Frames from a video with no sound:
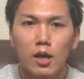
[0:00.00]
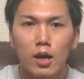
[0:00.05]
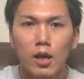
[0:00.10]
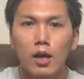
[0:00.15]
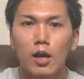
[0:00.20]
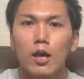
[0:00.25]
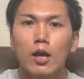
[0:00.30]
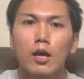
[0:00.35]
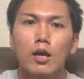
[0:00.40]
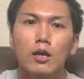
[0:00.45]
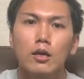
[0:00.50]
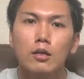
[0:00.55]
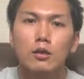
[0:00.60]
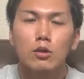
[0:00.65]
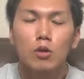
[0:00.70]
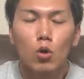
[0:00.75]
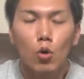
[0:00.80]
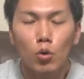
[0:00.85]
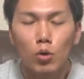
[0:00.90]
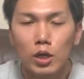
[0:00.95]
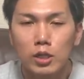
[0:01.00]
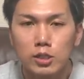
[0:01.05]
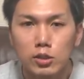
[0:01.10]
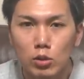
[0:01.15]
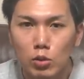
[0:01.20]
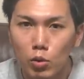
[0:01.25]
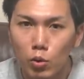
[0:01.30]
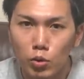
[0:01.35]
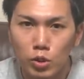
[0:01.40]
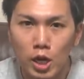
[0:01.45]
えー、同じ
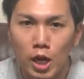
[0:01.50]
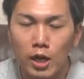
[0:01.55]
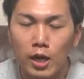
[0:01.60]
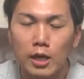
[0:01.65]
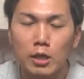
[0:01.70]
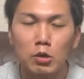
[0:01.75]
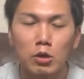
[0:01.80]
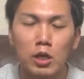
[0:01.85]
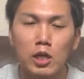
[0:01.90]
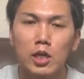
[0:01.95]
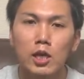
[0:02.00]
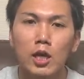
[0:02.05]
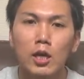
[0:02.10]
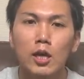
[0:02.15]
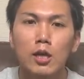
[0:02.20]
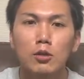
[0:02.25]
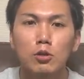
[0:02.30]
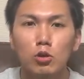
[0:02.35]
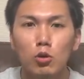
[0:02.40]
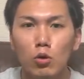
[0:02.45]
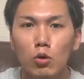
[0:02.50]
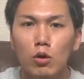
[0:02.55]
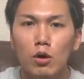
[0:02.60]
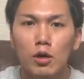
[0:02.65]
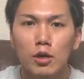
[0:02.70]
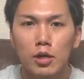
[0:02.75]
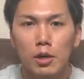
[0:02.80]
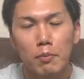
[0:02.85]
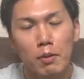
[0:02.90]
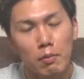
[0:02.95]
ところを100回とか引かれると
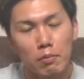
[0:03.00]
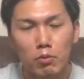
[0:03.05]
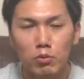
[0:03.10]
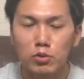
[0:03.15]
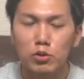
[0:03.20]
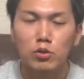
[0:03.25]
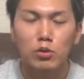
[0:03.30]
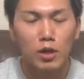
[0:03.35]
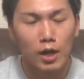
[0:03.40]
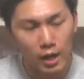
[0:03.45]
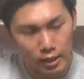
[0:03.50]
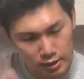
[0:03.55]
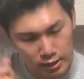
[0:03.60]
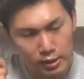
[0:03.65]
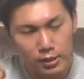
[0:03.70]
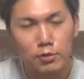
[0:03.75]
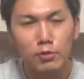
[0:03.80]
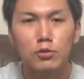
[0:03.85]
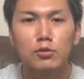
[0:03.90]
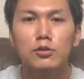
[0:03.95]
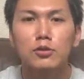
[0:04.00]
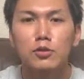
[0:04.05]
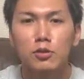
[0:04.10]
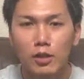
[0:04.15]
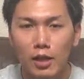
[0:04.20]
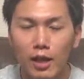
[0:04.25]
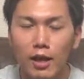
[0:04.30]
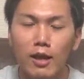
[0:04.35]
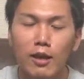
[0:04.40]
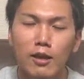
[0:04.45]
やっぱもうちょっとカチンとくるの
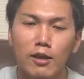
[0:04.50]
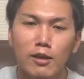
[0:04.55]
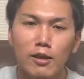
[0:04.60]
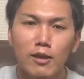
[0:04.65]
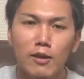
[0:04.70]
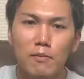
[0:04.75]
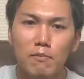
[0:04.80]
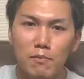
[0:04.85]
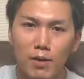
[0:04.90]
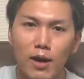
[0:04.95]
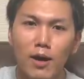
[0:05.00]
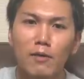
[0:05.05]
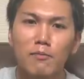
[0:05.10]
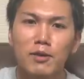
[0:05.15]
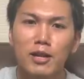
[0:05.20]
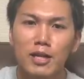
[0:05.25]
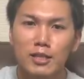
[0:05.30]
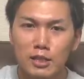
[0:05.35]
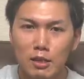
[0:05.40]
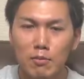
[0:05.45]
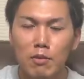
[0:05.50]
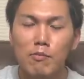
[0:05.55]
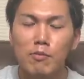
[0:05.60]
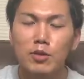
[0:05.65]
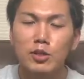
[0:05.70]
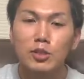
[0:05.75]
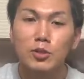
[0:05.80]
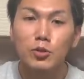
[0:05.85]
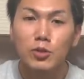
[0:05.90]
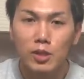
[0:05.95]
でまあ皆様も
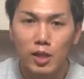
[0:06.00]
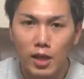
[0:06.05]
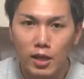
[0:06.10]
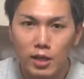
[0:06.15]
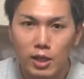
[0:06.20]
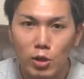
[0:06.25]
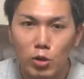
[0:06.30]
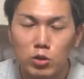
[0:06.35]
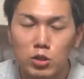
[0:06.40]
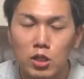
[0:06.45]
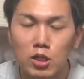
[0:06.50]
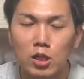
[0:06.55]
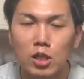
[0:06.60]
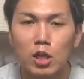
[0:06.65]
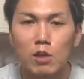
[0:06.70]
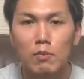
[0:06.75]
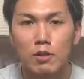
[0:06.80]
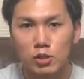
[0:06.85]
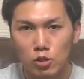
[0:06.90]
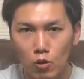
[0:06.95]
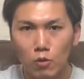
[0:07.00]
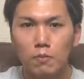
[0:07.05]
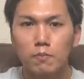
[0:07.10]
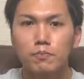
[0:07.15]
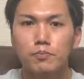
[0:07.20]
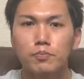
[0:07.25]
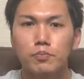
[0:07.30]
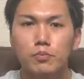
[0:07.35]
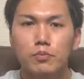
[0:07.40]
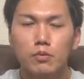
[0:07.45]
一緒にね、気をつけていきま
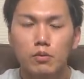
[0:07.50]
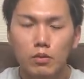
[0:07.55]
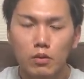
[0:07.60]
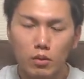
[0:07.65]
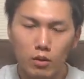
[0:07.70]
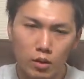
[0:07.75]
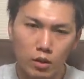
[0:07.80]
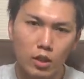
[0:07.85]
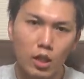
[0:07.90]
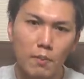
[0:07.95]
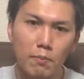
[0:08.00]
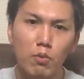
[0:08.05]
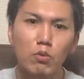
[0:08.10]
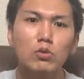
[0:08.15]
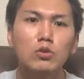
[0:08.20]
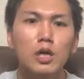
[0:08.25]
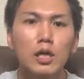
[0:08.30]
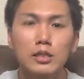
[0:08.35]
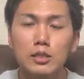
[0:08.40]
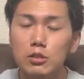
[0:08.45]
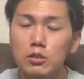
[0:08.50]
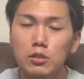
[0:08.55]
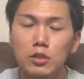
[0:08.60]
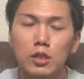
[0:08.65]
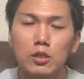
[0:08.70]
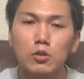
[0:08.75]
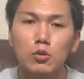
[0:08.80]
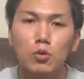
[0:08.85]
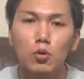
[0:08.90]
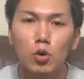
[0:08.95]
しょう。で、僕が住ん
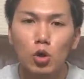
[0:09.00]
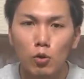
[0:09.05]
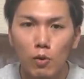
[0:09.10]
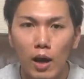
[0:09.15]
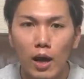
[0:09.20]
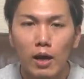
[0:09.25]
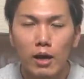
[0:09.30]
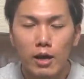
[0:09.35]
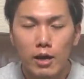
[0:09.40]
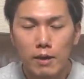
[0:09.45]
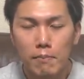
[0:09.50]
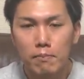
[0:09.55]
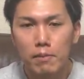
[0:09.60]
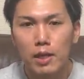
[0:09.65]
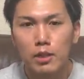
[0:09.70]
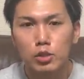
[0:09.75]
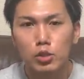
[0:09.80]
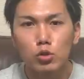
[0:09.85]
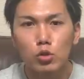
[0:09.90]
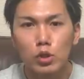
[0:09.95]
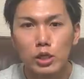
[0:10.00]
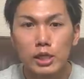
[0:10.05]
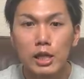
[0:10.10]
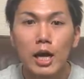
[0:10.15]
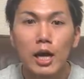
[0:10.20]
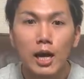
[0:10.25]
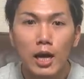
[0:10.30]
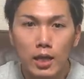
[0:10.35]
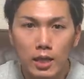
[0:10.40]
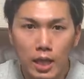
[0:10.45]
でるところは、まあちょっと
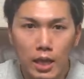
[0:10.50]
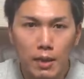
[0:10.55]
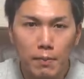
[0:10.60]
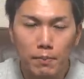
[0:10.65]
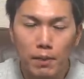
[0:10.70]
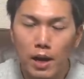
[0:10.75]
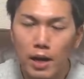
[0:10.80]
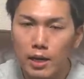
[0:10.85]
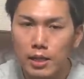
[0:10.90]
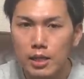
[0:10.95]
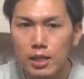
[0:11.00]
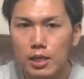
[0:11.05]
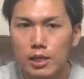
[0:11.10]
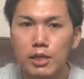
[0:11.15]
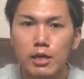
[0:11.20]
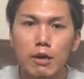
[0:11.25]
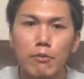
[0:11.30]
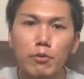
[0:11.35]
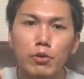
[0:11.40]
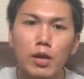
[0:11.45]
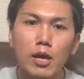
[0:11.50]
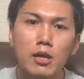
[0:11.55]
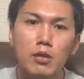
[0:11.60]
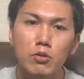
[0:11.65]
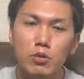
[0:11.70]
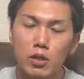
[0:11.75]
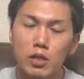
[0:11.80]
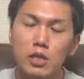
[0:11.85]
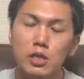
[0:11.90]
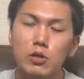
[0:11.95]
田舎で周りに家もない
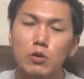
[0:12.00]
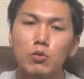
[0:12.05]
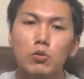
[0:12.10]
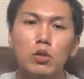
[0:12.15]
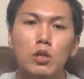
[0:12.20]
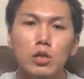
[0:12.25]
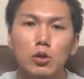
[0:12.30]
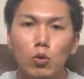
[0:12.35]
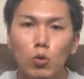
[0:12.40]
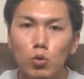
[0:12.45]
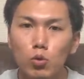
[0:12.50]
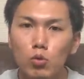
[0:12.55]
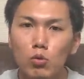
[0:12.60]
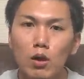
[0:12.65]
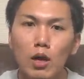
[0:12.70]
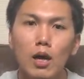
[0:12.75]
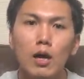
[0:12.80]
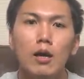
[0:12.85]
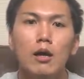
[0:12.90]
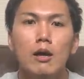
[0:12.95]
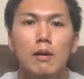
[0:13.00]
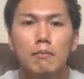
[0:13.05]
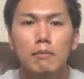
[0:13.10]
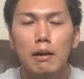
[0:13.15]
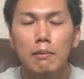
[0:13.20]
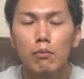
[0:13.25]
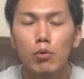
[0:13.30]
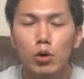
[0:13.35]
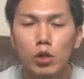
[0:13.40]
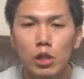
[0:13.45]
ので基本的に音は、ま
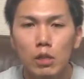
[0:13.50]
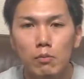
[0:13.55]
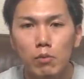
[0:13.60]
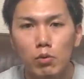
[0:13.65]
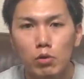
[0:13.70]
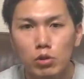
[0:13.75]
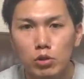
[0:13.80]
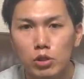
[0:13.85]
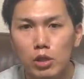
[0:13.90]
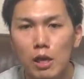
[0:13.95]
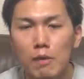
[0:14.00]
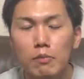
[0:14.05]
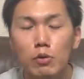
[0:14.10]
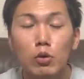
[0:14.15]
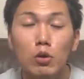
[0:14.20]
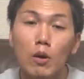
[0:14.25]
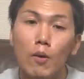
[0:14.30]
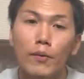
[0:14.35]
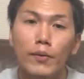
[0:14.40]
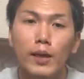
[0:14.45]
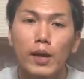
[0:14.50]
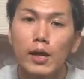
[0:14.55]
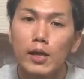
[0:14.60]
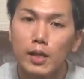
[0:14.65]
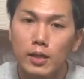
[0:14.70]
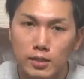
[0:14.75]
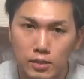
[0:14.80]
あ漏れてもクレームとかはないで